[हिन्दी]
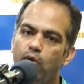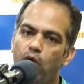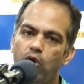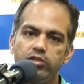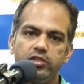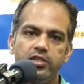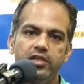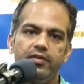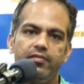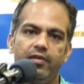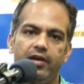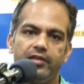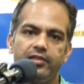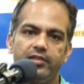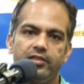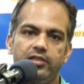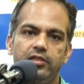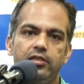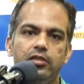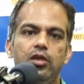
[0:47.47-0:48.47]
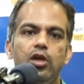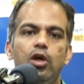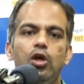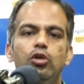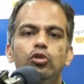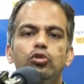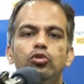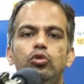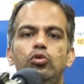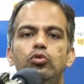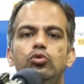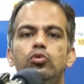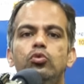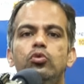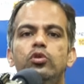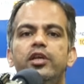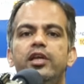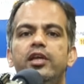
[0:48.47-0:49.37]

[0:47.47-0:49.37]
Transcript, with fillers: पहुंचने वाली थी टुक टुक